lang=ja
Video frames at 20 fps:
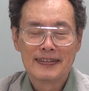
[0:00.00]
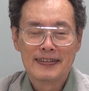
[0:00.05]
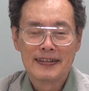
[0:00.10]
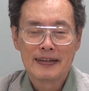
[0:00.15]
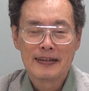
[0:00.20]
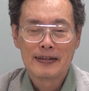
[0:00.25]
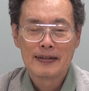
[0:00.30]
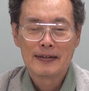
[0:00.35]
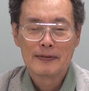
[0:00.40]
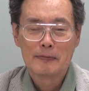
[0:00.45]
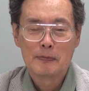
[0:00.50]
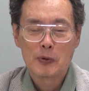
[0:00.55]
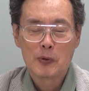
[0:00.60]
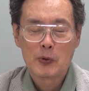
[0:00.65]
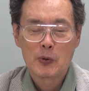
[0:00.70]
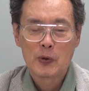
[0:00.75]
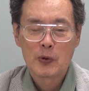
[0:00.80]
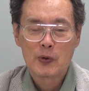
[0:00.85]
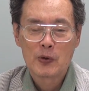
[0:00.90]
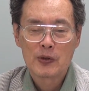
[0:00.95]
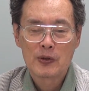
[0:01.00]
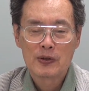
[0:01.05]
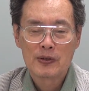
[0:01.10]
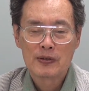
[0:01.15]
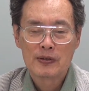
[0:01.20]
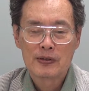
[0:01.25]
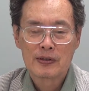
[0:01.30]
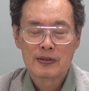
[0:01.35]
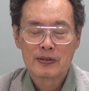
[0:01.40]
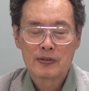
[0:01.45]
でも
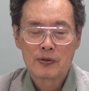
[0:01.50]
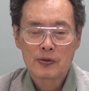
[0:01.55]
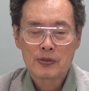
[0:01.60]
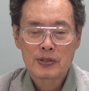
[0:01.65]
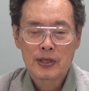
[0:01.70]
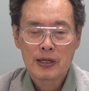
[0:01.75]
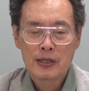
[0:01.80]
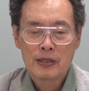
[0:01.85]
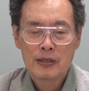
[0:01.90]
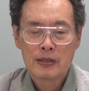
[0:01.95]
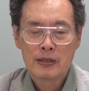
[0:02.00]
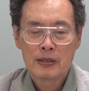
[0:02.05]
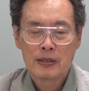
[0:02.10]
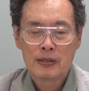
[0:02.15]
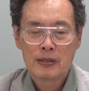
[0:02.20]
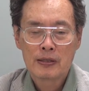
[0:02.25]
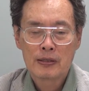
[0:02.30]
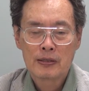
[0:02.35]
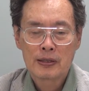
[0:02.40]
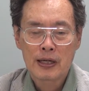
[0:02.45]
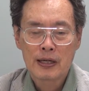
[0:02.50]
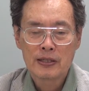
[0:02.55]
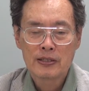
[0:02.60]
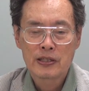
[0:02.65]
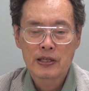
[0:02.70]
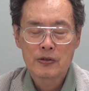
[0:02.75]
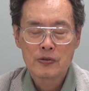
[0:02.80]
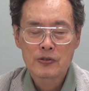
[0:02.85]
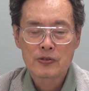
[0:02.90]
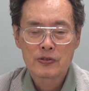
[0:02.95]
う独裁体
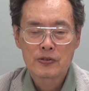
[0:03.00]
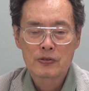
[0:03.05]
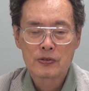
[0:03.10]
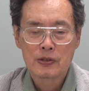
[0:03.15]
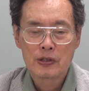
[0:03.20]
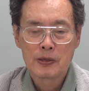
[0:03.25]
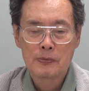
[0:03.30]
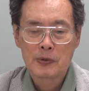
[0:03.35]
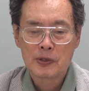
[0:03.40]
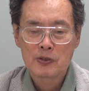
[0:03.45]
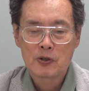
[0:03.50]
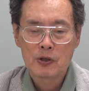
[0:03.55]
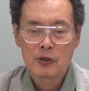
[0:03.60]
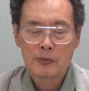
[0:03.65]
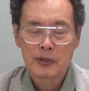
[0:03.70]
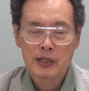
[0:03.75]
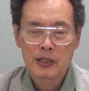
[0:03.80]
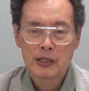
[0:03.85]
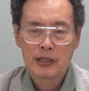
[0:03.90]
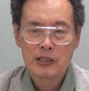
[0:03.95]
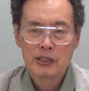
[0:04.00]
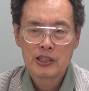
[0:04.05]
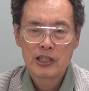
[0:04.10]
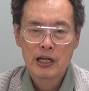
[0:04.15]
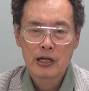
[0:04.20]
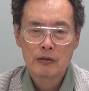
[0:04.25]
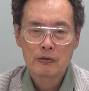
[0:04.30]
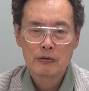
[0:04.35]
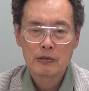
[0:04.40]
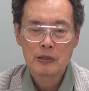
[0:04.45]
制を作って、まあ、それまでに
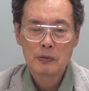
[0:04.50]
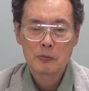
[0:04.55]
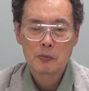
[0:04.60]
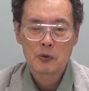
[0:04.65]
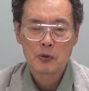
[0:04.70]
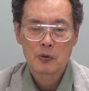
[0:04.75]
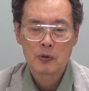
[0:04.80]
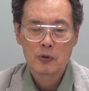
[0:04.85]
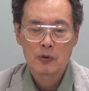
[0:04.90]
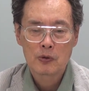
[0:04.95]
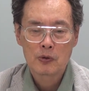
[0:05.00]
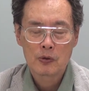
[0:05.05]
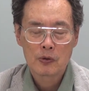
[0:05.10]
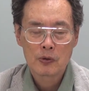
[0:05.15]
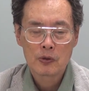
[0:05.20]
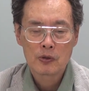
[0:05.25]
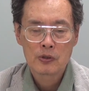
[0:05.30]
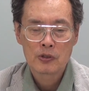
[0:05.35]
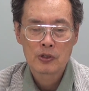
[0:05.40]
200人も